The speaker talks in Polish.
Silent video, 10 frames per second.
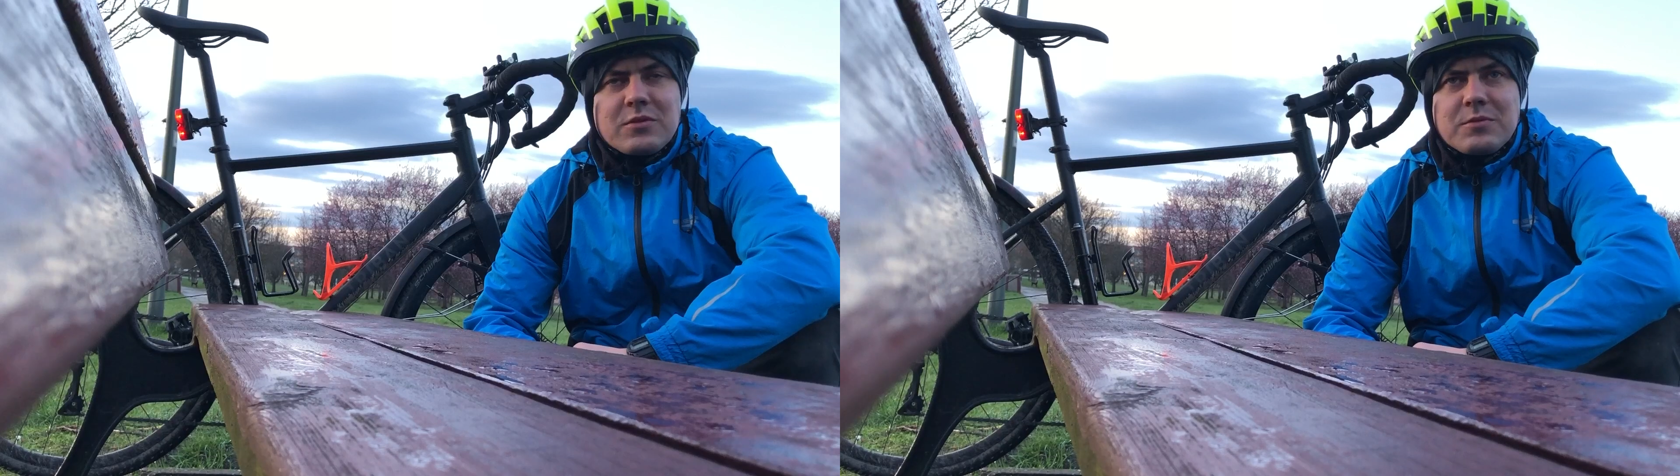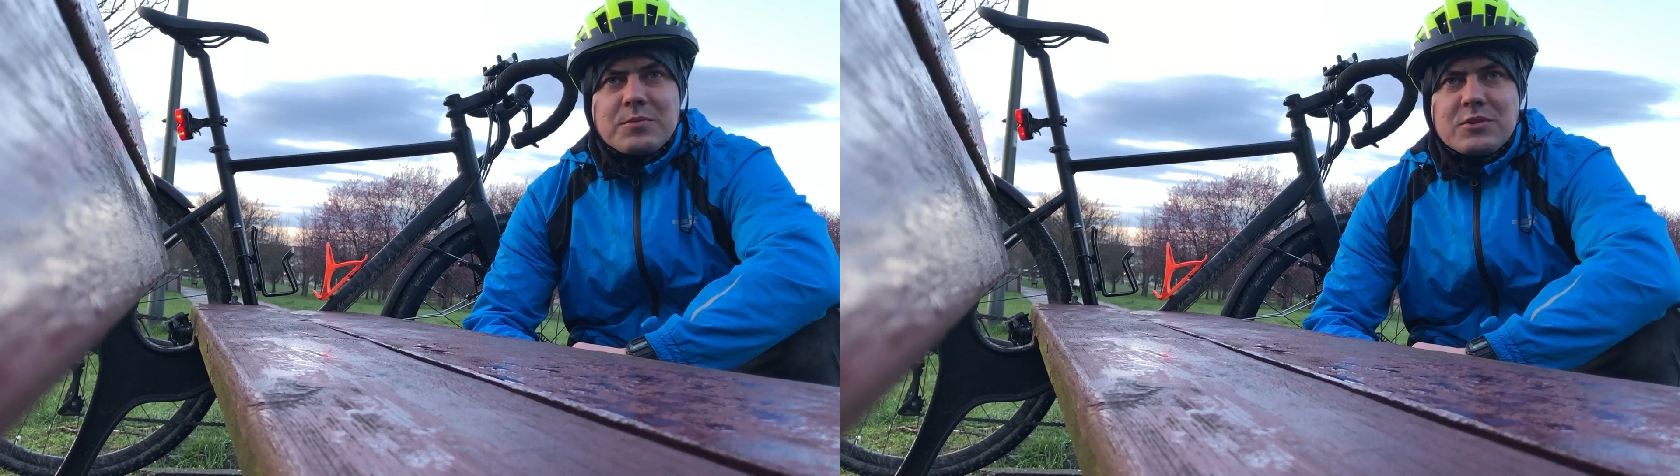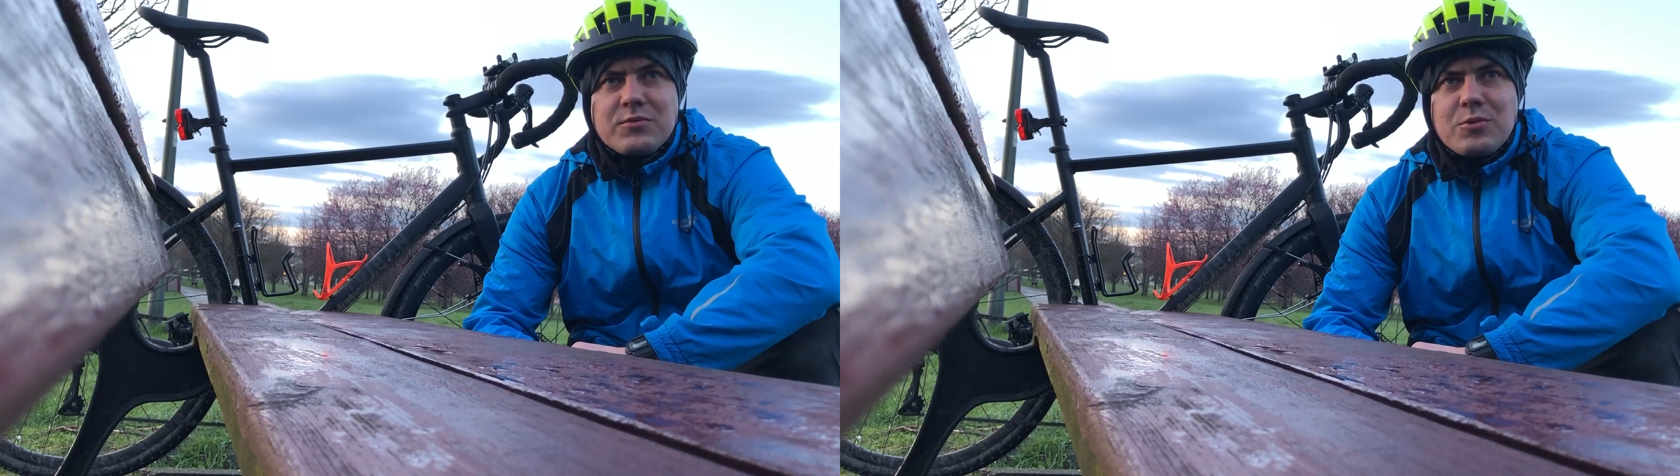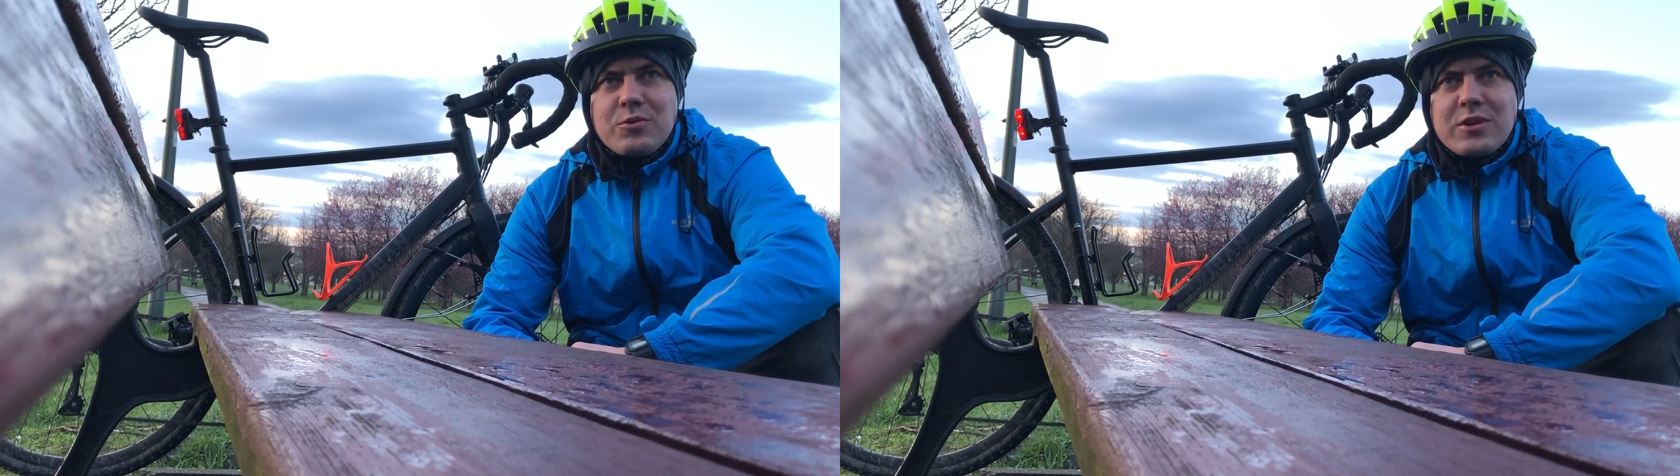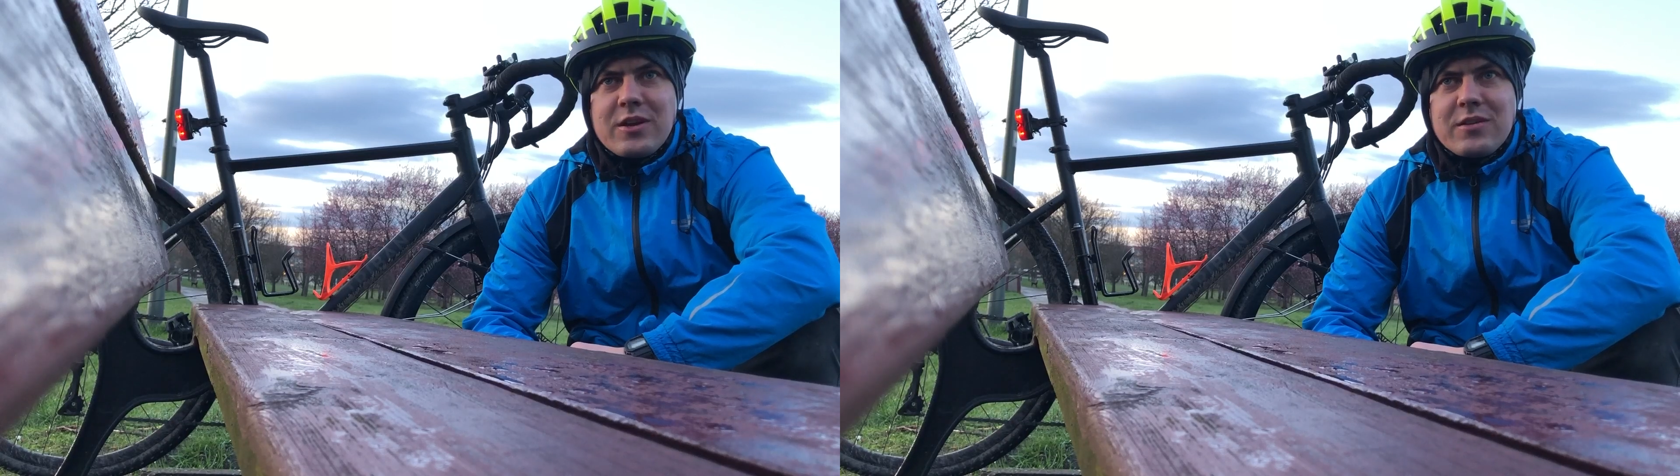e,
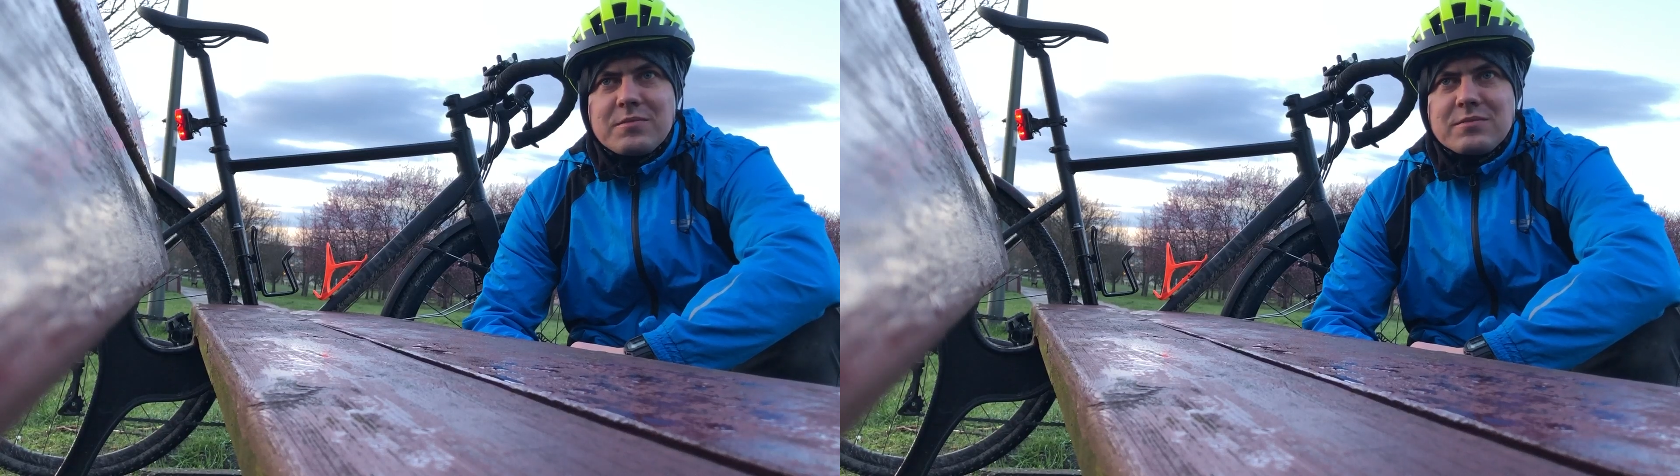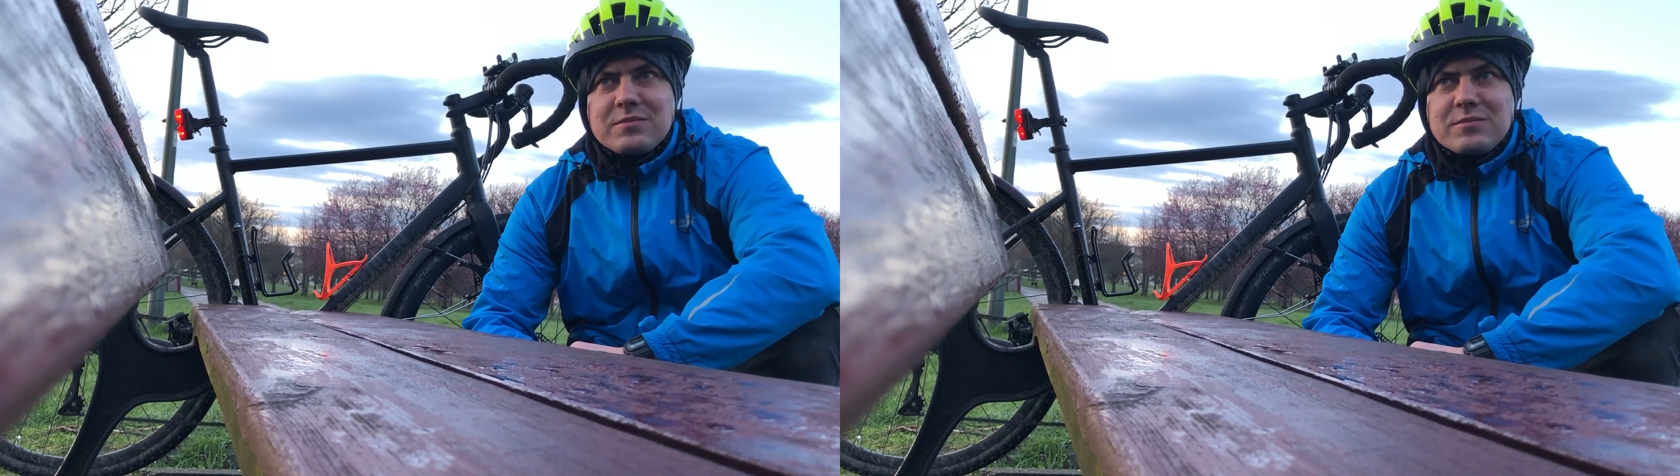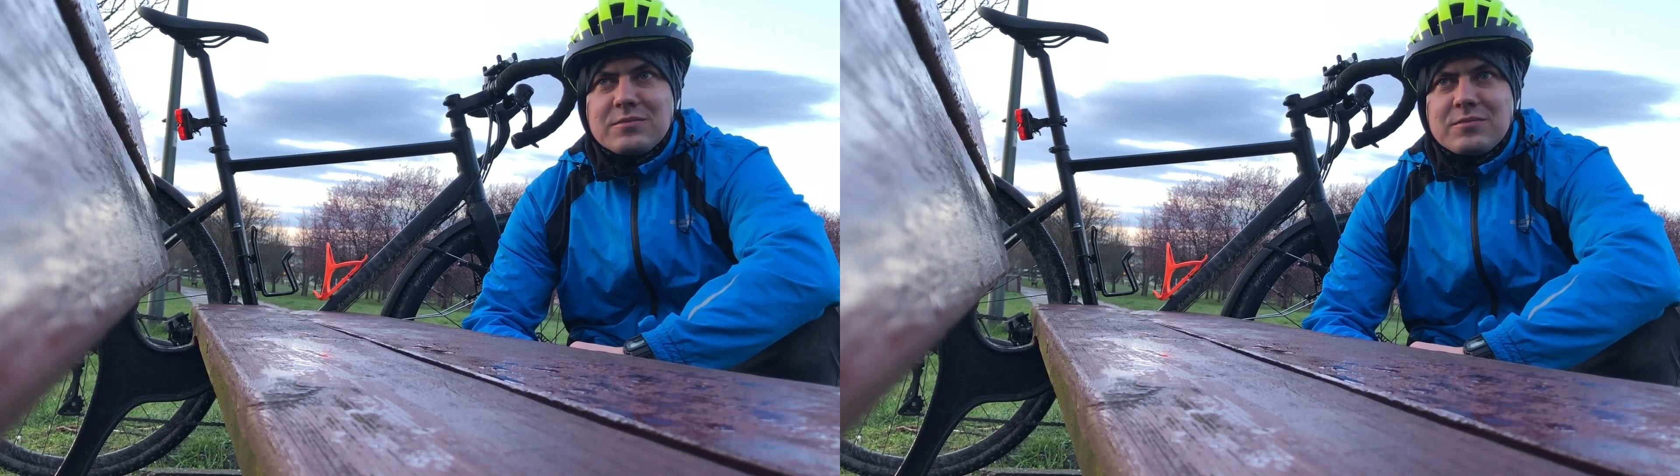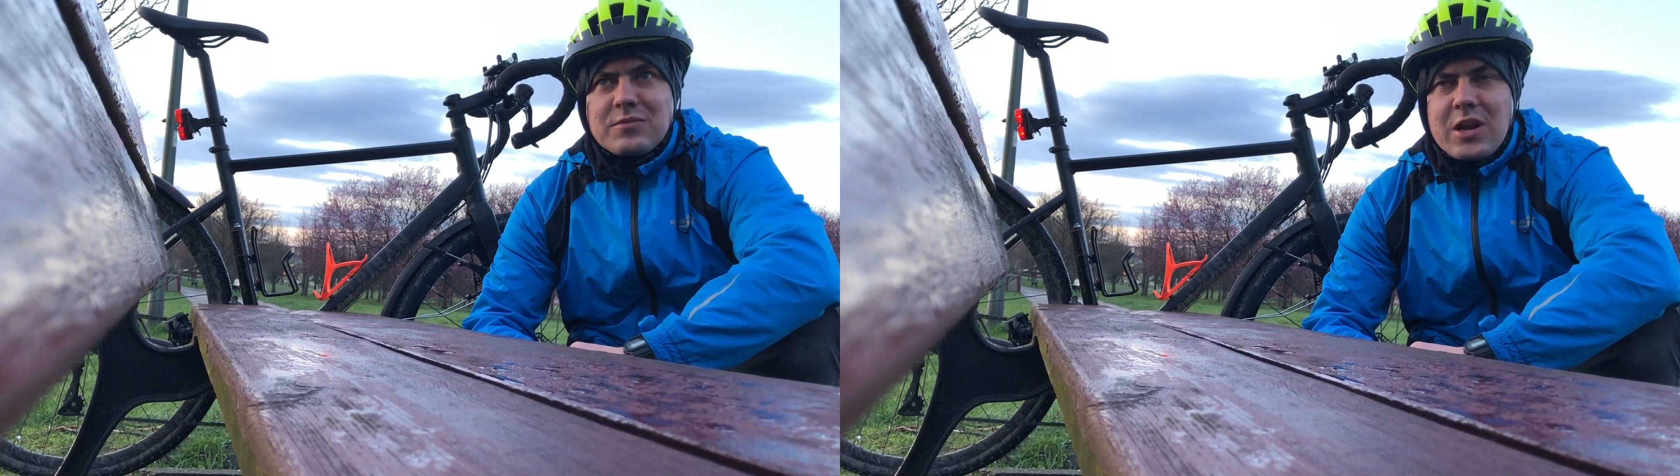przywołuje, mm,